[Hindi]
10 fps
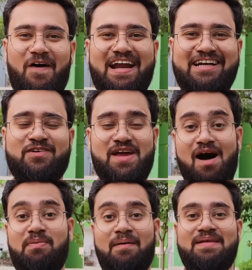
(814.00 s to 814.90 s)
और राइट तो
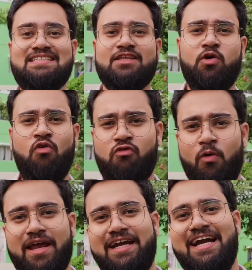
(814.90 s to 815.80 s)
यहाँ पे आप देख सकते हो
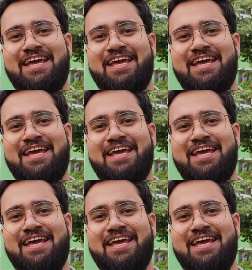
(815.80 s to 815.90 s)
4K के